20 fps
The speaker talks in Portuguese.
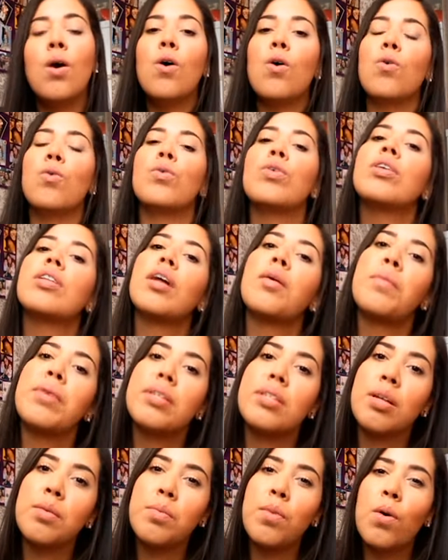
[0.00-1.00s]
ou o que tá
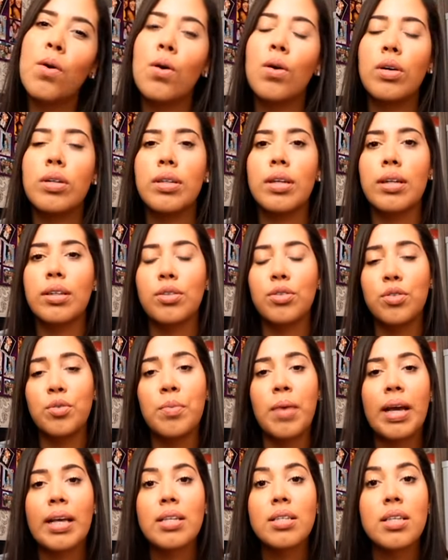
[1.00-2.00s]
mais na moda e tudo
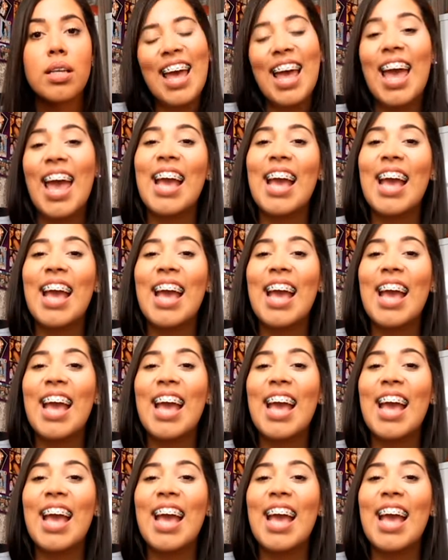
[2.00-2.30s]
mais.